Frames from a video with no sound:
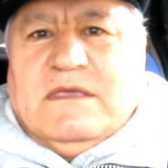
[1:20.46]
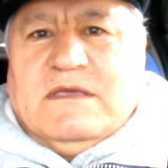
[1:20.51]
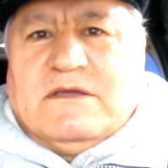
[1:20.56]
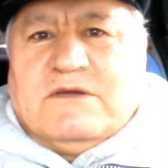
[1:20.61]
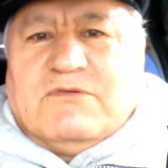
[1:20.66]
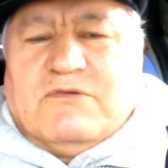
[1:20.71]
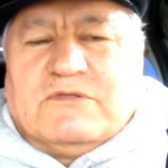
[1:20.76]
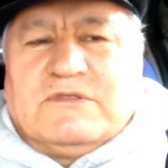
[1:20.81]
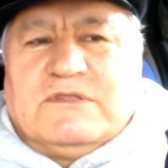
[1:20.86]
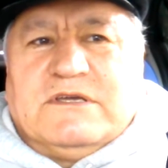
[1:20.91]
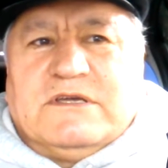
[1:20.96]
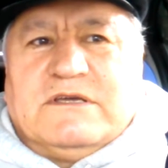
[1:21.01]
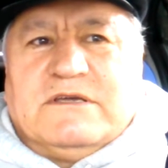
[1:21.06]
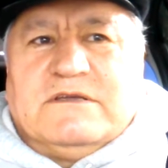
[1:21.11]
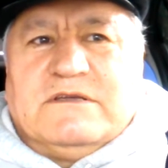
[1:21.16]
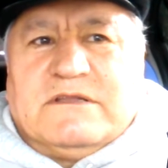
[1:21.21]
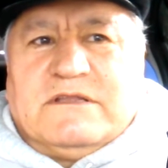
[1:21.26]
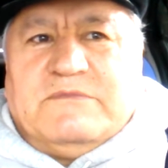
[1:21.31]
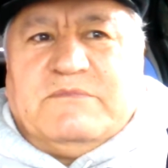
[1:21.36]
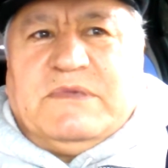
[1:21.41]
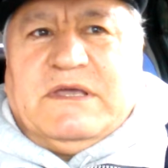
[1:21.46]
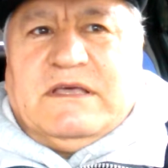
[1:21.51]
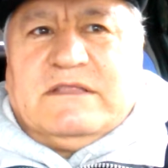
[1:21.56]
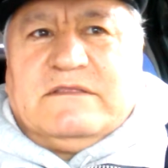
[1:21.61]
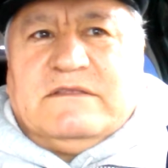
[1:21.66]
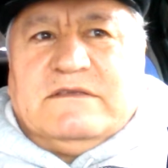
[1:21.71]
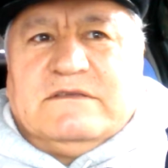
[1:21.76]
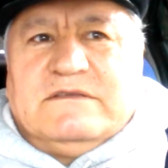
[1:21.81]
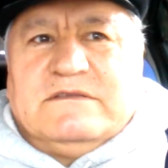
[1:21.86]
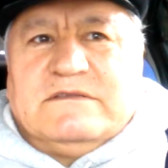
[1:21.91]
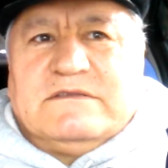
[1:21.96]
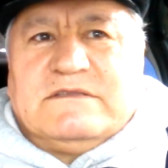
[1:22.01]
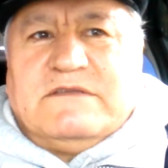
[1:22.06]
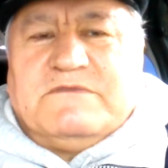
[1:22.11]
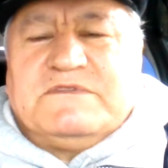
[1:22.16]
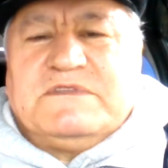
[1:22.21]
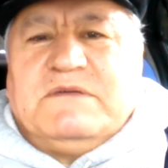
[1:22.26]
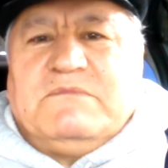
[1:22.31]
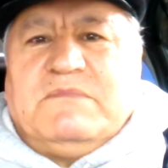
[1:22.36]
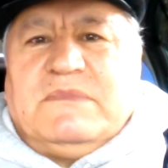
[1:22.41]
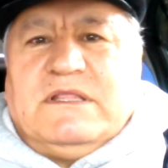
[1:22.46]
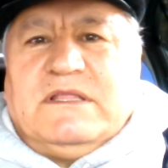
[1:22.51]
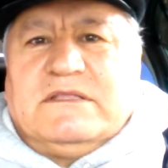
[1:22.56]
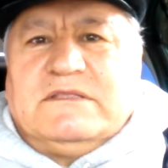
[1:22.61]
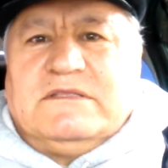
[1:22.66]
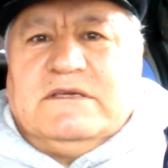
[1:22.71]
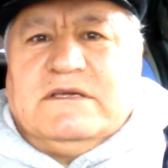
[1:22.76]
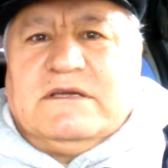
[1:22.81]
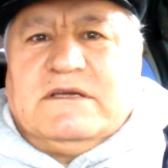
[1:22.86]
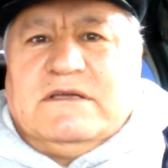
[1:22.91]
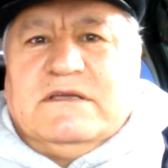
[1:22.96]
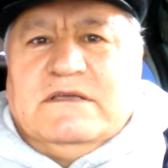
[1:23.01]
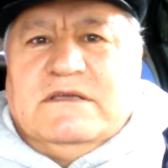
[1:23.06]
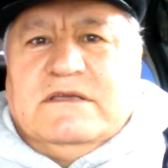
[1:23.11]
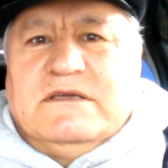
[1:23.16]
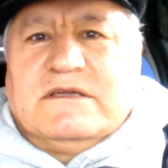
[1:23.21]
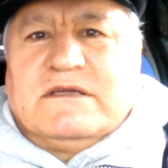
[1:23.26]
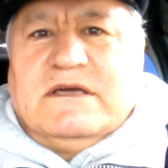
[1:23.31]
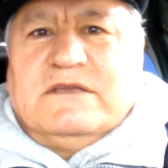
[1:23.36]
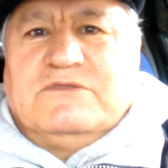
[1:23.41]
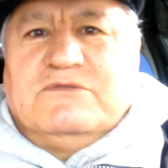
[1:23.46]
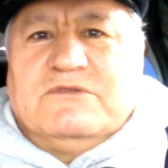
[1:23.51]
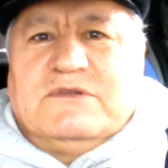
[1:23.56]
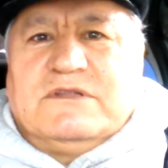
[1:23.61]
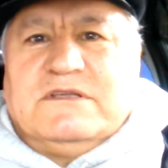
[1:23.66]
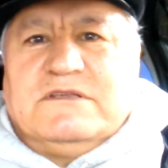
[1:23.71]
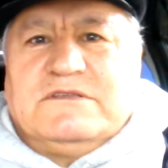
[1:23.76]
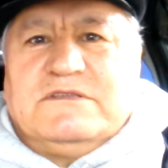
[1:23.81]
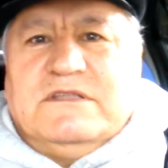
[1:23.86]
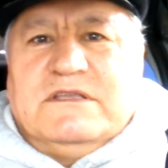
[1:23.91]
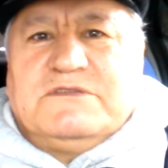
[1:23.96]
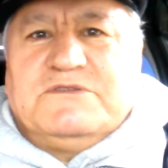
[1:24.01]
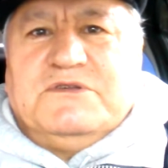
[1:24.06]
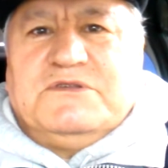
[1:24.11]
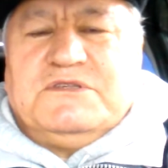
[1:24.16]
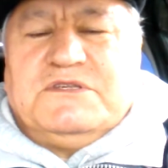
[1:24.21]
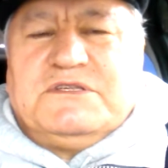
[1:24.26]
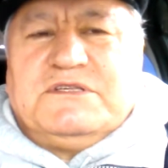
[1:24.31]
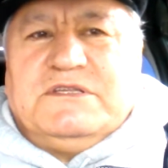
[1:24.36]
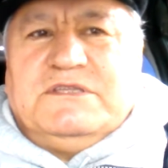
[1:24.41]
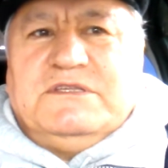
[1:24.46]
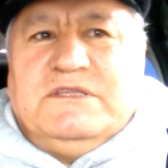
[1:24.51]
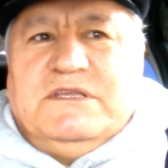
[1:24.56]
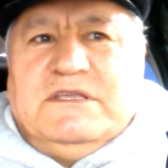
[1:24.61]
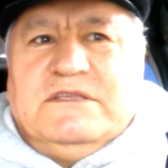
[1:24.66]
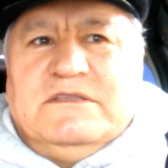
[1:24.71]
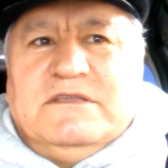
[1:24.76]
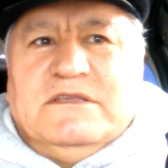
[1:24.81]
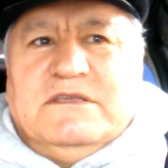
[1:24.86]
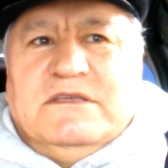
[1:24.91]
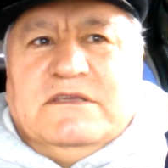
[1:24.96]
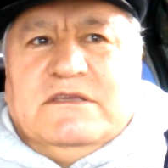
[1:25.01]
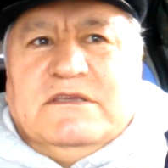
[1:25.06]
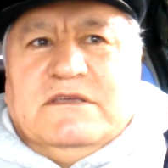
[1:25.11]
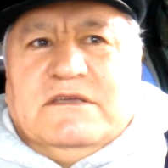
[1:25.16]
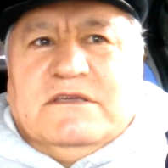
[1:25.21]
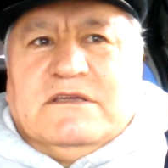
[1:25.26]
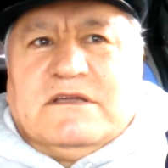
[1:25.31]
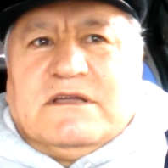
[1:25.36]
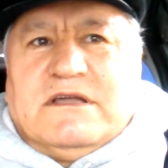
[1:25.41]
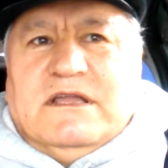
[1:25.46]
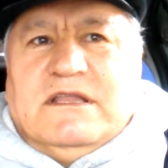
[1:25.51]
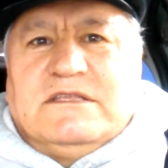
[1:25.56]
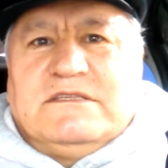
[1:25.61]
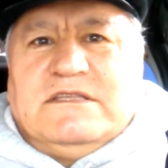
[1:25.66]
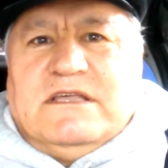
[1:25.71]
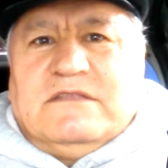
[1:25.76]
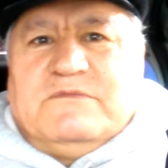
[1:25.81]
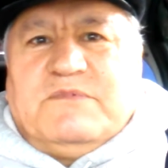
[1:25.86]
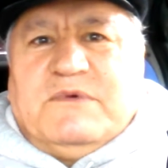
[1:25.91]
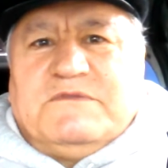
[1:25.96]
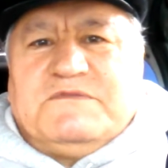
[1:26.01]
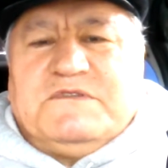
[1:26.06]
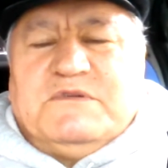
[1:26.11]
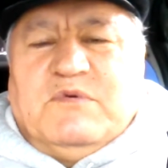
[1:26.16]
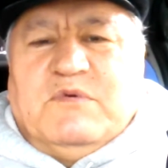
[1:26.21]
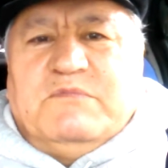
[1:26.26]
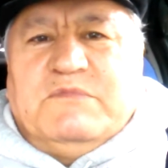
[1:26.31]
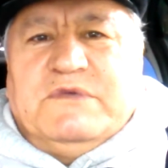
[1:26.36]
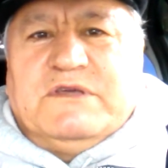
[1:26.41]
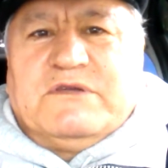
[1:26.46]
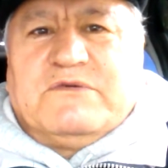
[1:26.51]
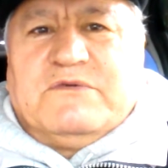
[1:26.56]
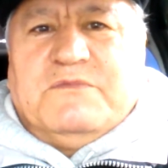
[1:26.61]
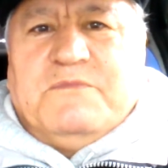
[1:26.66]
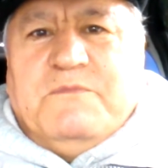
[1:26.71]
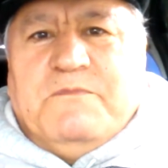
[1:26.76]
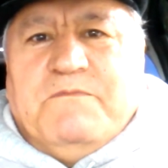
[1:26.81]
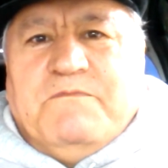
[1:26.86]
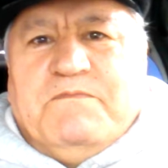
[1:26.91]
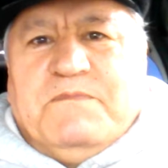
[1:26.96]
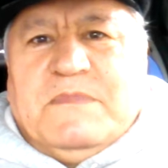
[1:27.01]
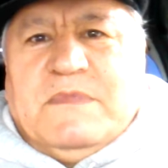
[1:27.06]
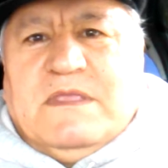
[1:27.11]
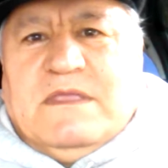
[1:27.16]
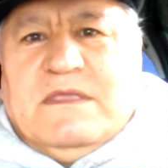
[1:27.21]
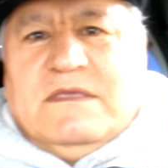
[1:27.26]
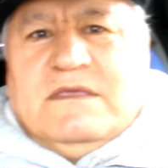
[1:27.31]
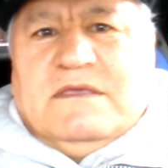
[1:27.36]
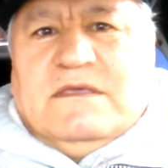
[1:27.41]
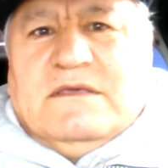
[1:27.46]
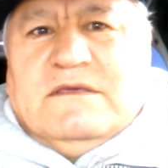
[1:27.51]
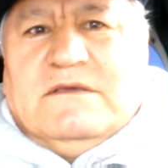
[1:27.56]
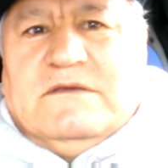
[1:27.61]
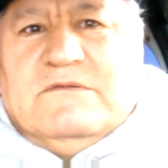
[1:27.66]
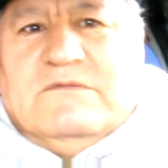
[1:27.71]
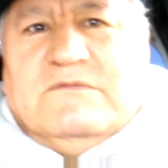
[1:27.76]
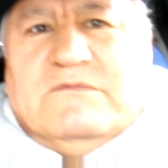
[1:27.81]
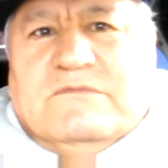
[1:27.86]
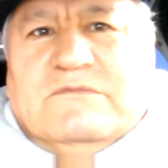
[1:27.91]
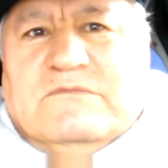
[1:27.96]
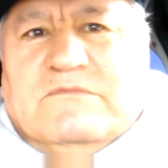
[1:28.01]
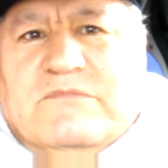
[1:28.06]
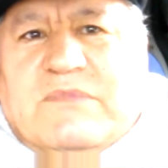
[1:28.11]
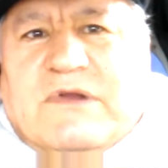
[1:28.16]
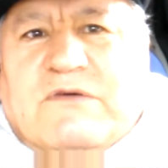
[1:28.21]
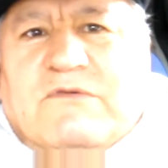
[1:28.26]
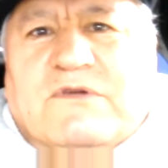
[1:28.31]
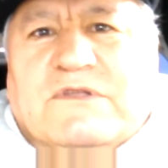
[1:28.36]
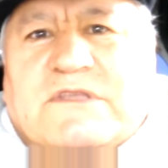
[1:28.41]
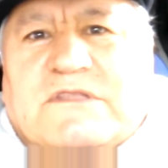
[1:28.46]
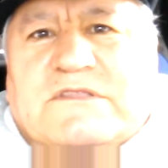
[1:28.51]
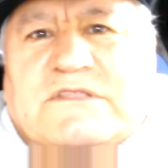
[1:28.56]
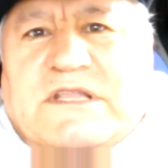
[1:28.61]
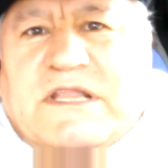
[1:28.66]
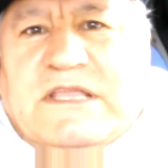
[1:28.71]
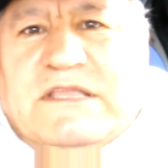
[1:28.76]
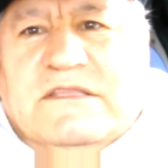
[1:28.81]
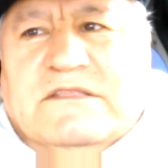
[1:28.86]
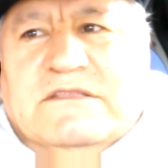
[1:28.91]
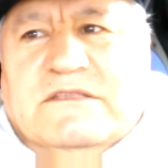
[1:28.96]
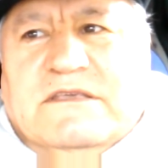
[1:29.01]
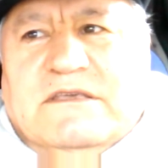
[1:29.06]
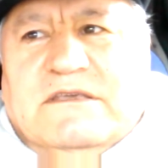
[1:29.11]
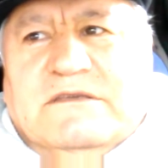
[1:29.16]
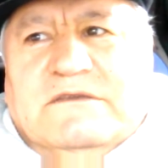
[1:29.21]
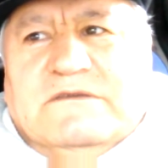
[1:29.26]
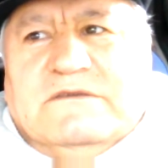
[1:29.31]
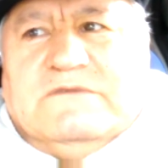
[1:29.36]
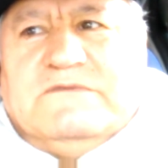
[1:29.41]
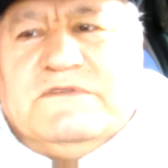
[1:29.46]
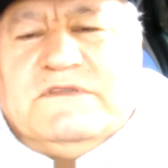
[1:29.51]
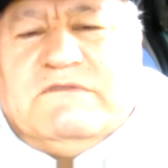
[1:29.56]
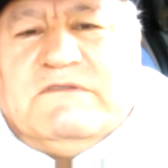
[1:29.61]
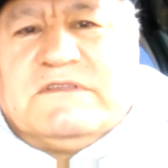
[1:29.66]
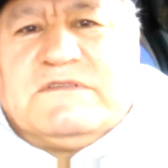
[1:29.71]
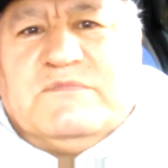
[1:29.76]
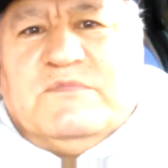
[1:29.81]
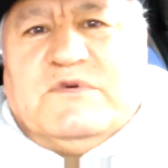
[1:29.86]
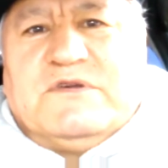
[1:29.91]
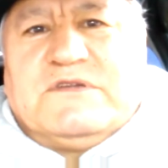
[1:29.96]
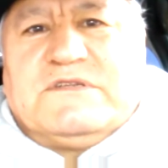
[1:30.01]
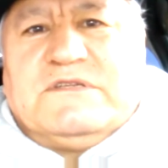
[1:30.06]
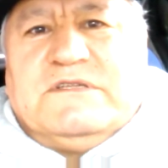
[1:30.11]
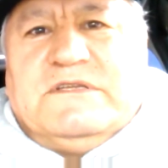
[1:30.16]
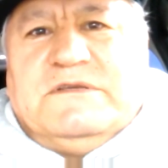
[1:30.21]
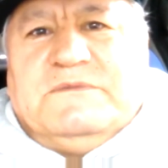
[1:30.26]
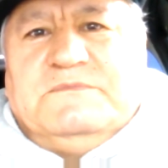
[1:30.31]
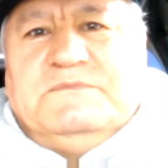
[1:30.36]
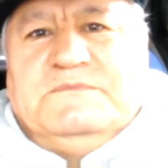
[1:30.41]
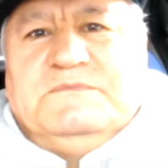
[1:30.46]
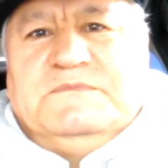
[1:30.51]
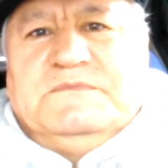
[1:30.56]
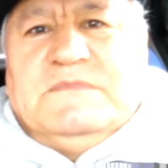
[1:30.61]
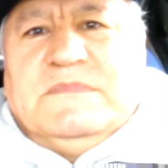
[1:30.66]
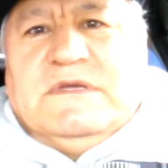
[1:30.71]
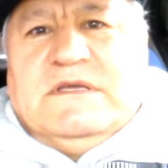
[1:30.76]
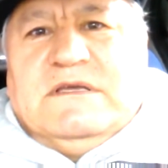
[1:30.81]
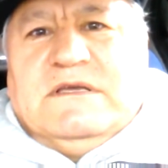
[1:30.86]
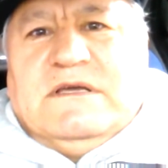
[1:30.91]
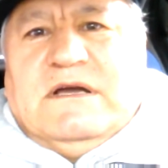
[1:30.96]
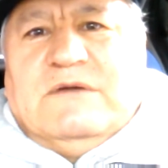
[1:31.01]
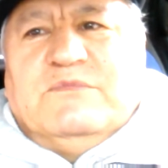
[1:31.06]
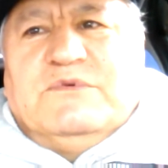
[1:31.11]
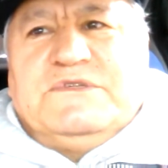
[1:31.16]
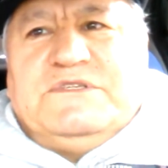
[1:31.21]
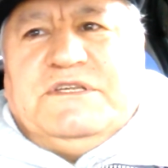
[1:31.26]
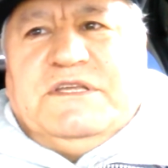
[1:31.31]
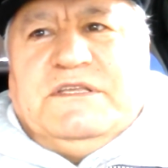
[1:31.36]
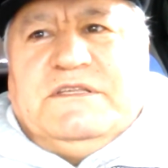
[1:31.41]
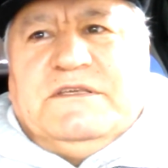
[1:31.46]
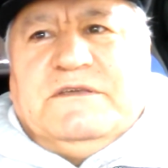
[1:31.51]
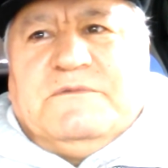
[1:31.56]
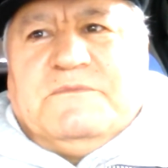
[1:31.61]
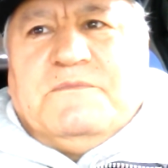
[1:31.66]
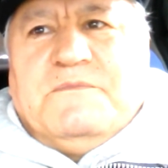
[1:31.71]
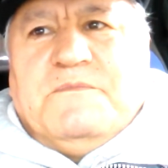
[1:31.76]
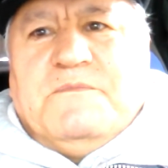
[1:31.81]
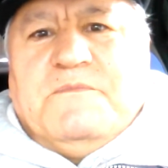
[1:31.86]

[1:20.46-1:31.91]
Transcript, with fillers: Крутых ребят, совсем молодых, которые на сегодняшний день колесят по всему миру проводят тренинги всевозможные, обучения,